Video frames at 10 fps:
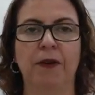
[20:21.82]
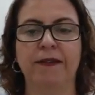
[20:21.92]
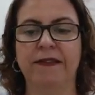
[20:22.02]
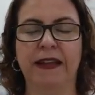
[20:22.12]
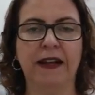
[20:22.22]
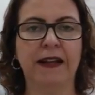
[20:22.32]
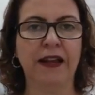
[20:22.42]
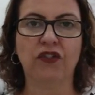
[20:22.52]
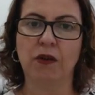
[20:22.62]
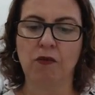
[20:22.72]
Pode ser que a
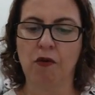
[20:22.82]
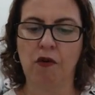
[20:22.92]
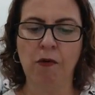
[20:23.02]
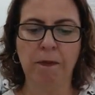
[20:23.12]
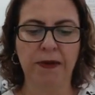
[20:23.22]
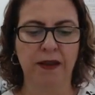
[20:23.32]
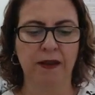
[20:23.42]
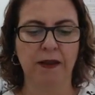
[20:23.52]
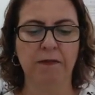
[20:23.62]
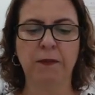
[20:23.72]
cliente não compre,
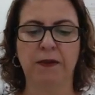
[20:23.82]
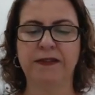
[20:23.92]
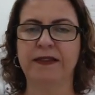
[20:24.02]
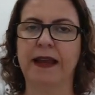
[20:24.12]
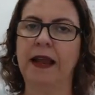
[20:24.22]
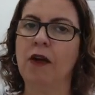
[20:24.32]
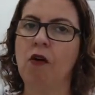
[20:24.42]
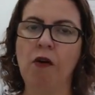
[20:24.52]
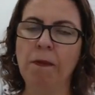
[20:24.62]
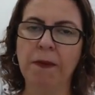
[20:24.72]
mas pode ser que ela
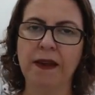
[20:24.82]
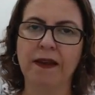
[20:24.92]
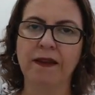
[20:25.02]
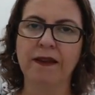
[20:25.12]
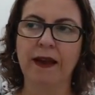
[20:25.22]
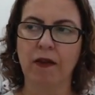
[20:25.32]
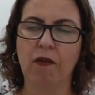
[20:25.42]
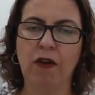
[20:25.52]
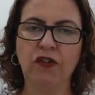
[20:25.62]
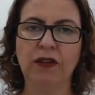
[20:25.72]
compre, que ela
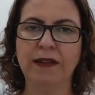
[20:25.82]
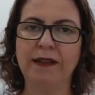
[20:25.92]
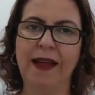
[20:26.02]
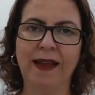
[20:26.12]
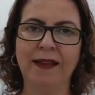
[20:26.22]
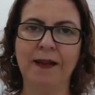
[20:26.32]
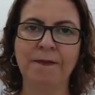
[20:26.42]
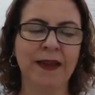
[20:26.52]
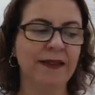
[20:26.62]
goste da ideia.